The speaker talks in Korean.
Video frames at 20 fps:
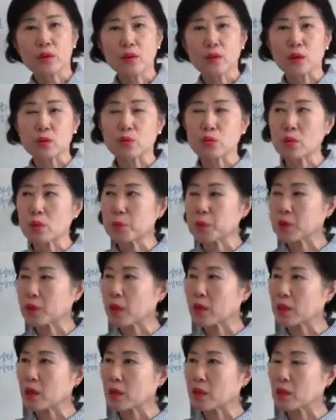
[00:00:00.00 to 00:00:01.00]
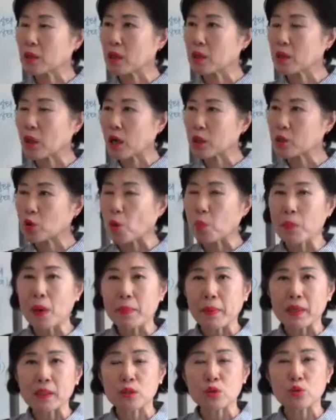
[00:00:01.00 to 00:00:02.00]
그러니까 술을 빚어야 되는데 내가
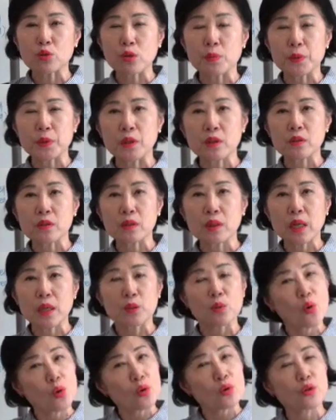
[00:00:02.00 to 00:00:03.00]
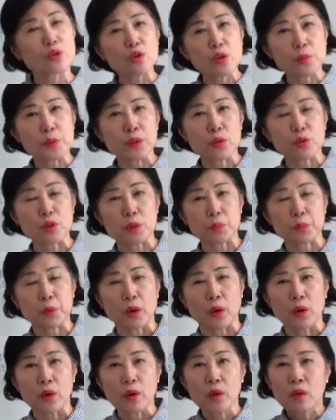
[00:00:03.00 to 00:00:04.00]
정말 맛있는 술을 빚었는데 또 그 술을 빚고
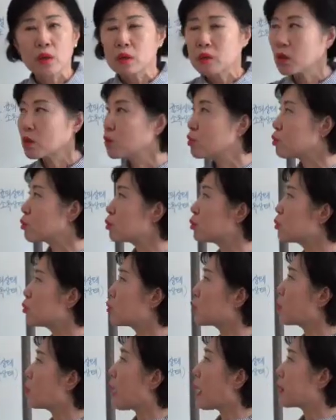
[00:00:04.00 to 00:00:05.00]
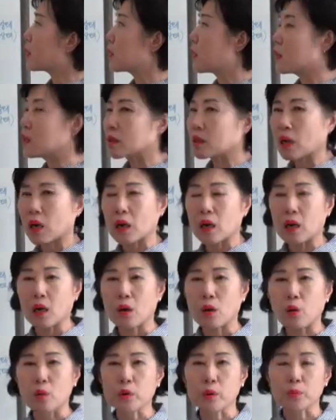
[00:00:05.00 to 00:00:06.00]
싶어. 근데 그 술은 좀 안
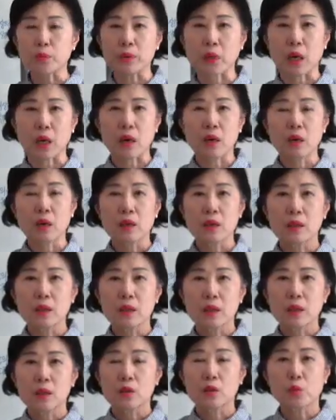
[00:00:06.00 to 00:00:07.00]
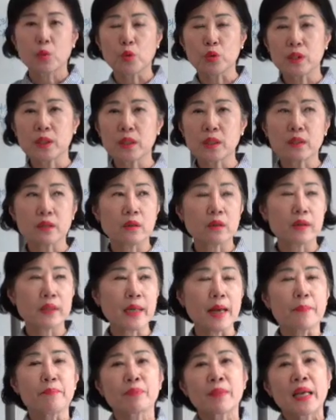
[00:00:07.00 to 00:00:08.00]
된다, 어렵다. 뭐지?
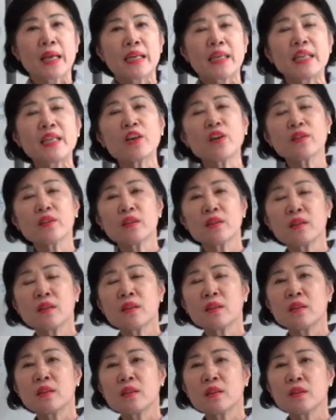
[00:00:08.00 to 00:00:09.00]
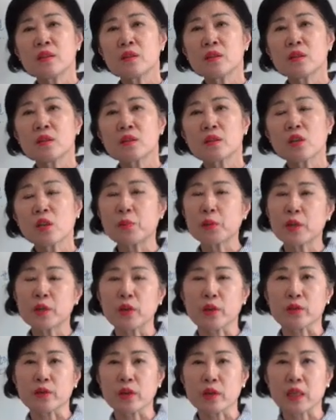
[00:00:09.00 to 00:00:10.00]
그러는데 이런 설명이
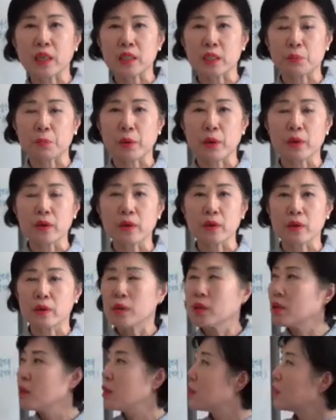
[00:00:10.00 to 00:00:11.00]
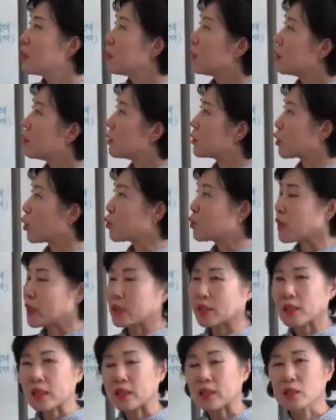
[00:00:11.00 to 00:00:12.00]
어떨까 싶어요. 어, 저도
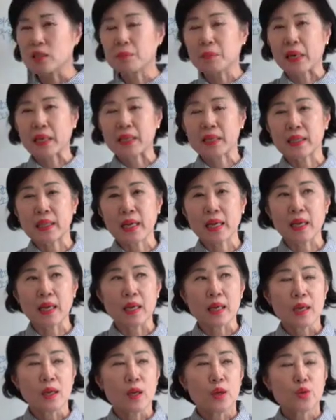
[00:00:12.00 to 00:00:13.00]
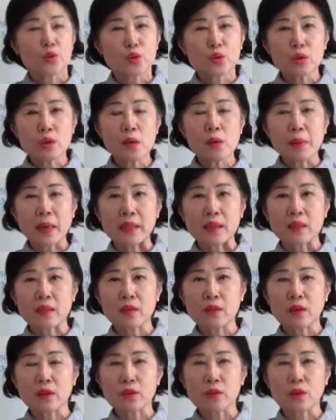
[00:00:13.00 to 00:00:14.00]
예전에 들은 말인데 술을
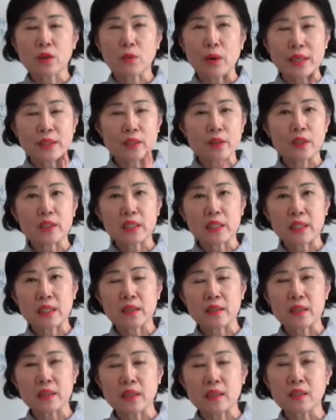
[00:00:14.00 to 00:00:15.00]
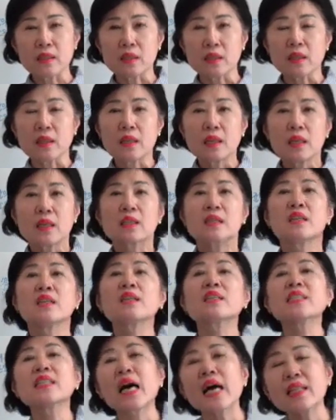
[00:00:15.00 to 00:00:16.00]
만들어서 완성을 시키는 일은
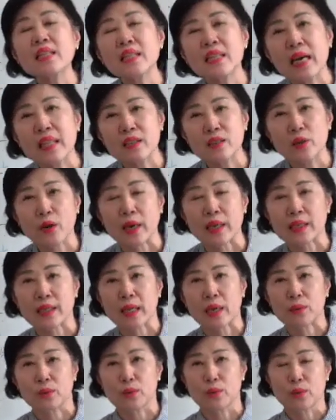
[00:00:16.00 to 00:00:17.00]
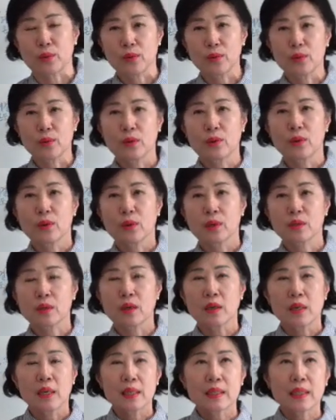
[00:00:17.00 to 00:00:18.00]
등산을 하는 것 같다고.
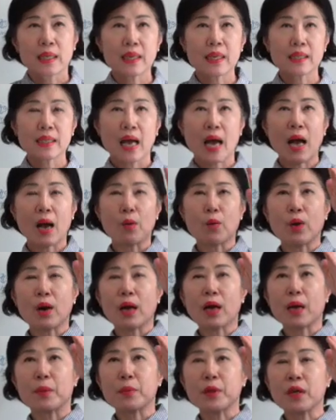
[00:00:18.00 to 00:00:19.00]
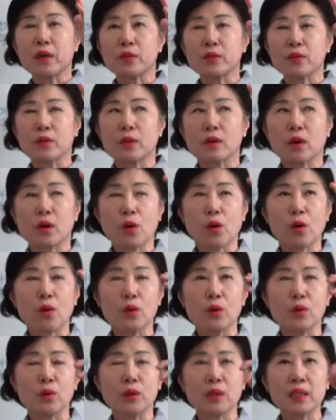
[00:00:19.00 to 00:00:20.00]
그래서 산에 다 올라가면
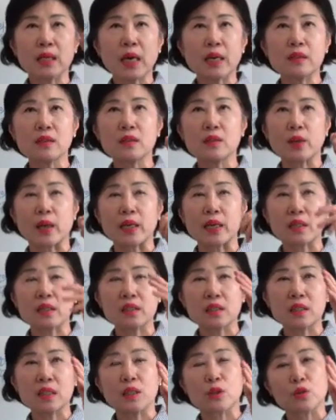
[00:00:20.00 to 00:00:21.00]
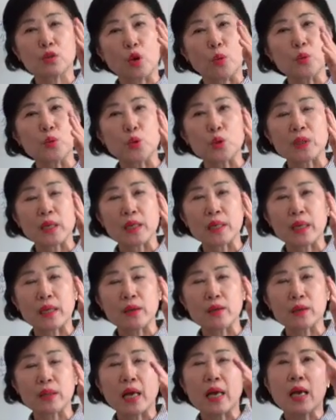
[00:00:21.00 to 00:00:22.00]
어, 이산은 되게 특징 있고 너무
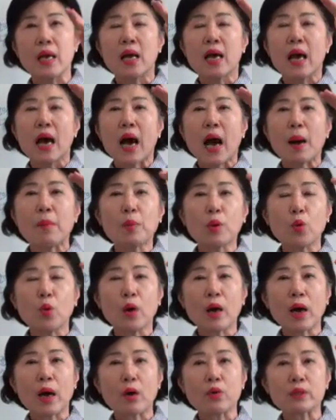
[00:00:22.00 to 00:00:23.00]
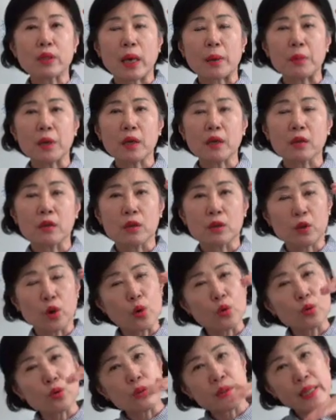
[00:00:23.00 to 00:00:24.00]
좋잖아요. 근데 한번 올라가고 나면
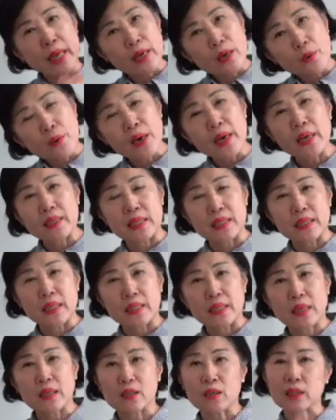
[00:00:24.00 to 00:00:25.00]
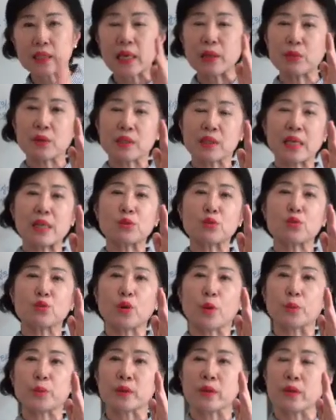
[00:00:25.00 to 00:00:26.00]
결국은 내려와야 되잖아요. 그 산에서 살 수는
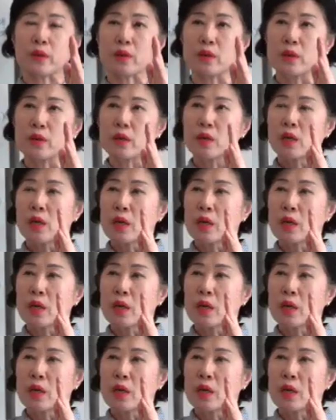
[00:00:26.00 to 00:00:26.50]
없어요.